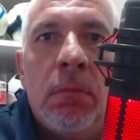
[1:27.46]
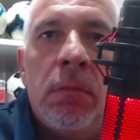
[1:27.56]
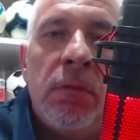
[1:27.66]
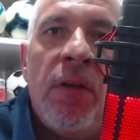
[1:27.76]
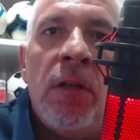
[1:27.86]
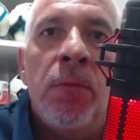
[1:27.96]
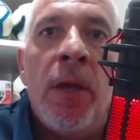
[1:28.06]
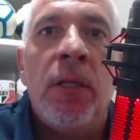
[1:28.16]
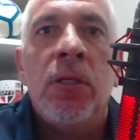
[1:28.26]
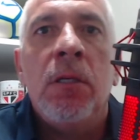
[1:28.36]

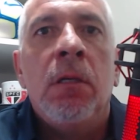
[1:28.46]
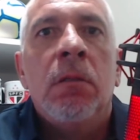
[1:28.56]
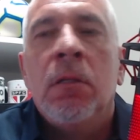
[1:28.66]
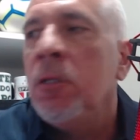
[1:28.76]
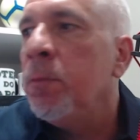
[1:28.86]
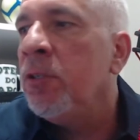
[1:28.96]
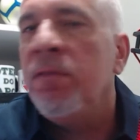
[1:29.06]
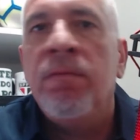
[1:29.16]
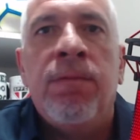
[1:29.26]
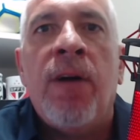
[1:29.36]
Felizmente, esse tipo de
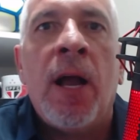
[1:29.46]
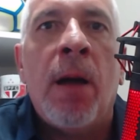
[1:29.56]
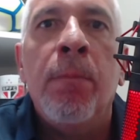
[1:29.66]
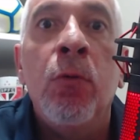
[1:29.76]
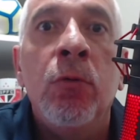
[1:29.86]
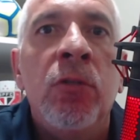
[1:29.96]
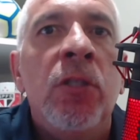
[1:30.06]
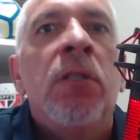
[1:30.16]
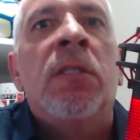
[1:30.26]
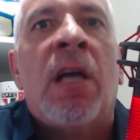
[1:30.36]
vagabundo,
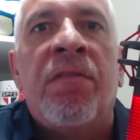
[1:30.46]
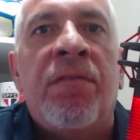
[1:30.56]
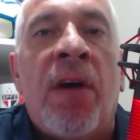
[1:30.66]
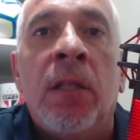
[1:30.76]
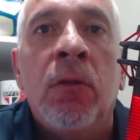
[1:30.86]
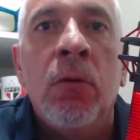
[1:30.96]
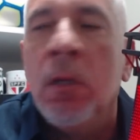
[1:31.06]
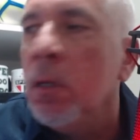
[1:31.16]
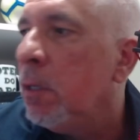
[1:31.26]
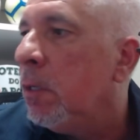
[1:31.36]
de safado,
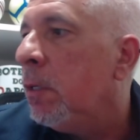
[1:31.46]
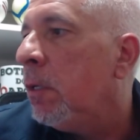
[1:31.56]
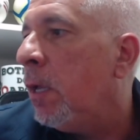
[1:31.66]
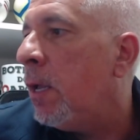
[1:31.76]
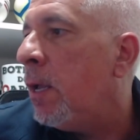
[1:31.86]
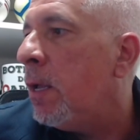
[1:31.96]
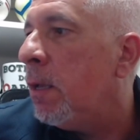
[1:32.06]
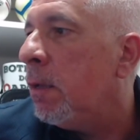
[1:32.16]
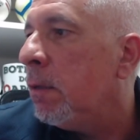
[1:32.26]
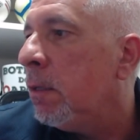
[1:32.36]

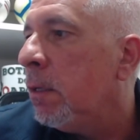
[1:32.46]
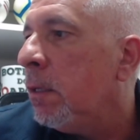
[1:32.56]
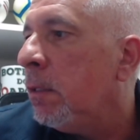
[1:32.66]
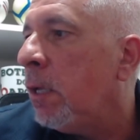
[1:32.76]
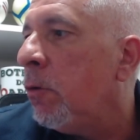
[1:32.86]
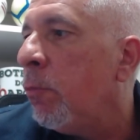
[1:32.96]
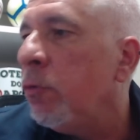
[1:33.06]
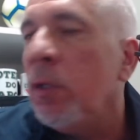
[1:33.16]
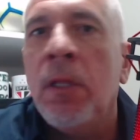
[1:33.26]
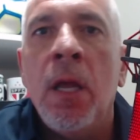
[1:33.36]
é, tem no
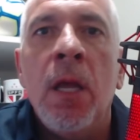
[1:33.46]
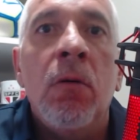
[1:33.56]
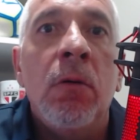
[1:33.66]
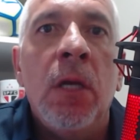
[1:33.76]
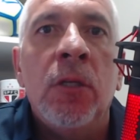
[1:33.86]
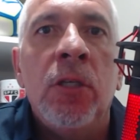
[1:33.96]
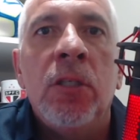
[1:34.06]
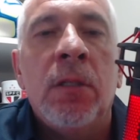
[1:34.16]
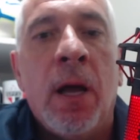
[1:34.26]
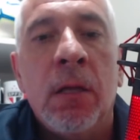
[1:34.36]
mundo inteiro e a
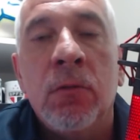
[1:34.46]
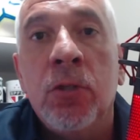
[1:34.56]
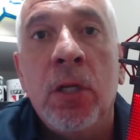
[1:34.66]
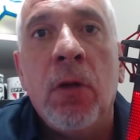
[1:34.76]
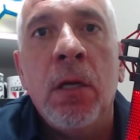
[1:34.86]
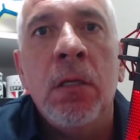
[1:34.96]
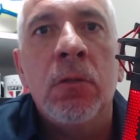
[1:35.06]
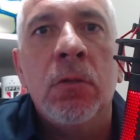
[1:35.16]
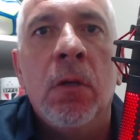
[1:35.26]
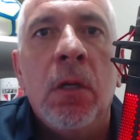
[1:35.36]
gente está sujeito a
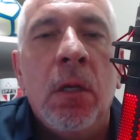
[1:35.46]
isso.